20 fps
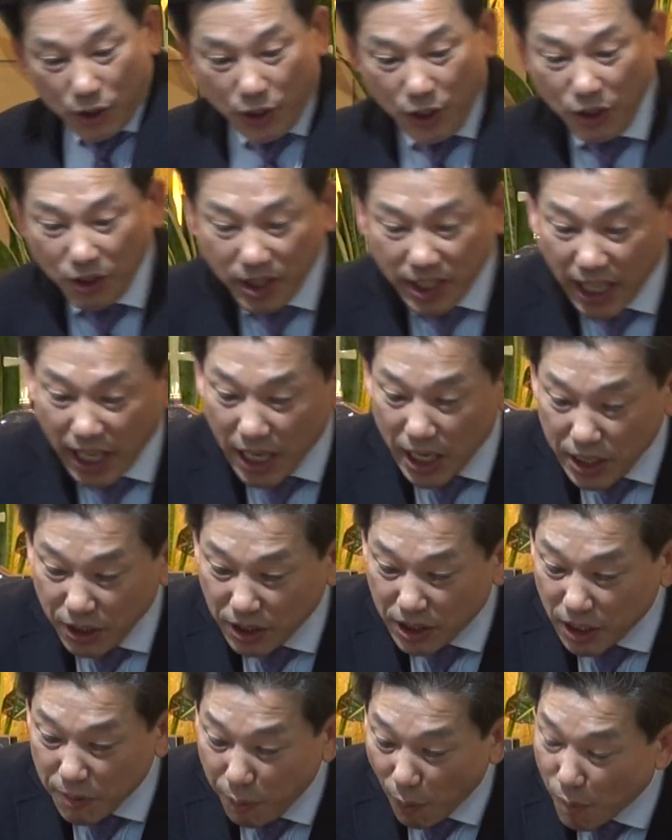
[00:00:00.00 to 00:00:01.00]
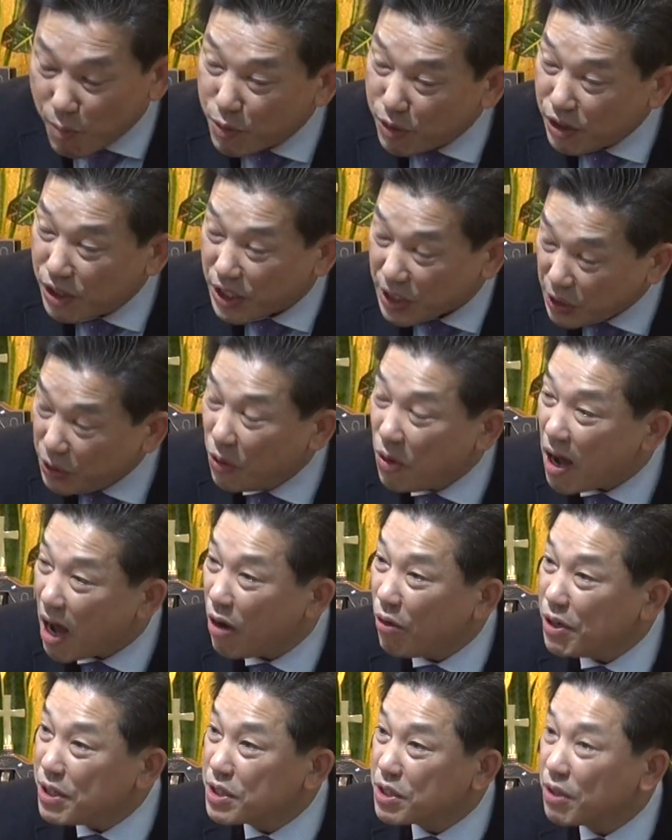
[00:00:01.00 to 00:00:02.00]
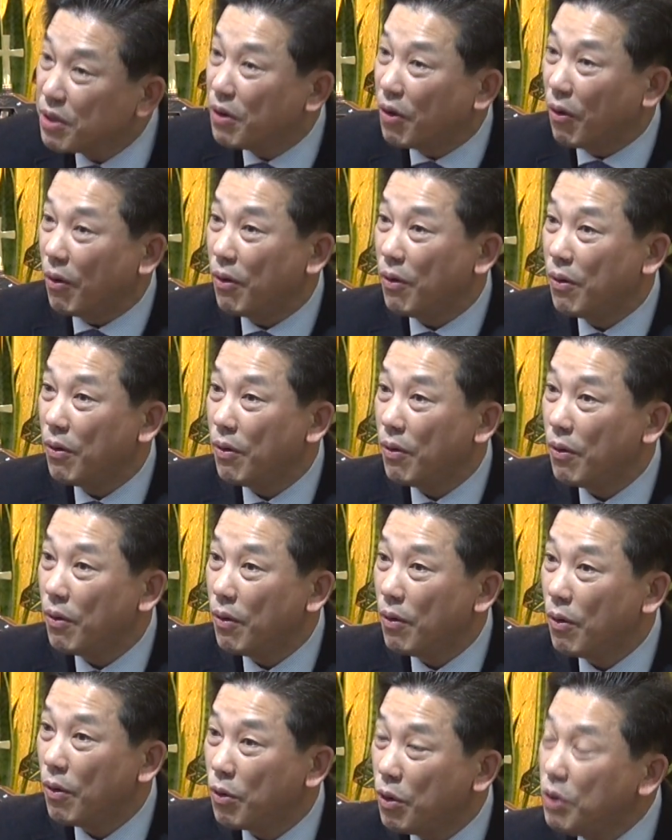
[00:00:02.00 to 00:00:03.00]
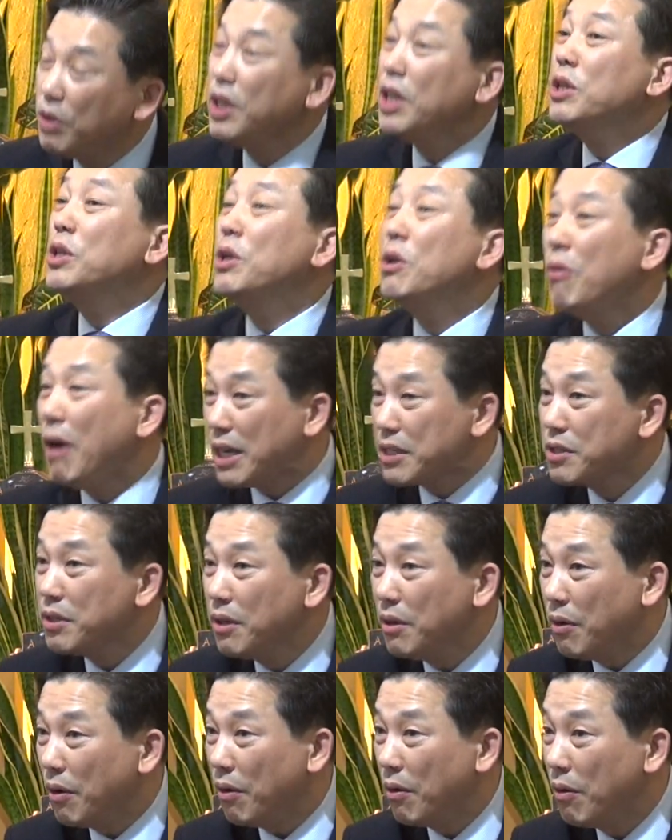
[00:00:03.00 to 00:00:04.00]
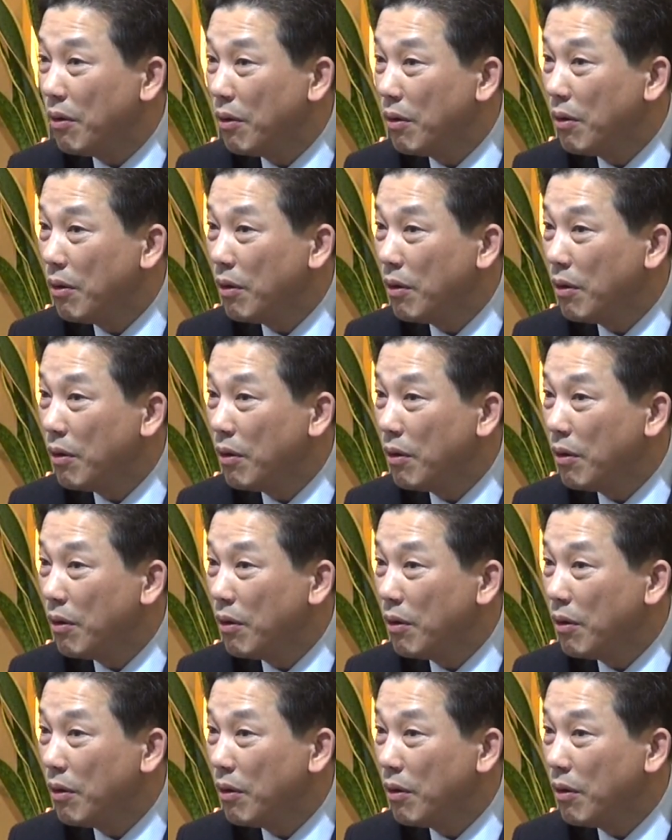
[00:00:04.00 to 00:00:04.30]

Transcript: 이렇게 여기 본문을 이용하고 있어요. 그렇게 들어왔어요.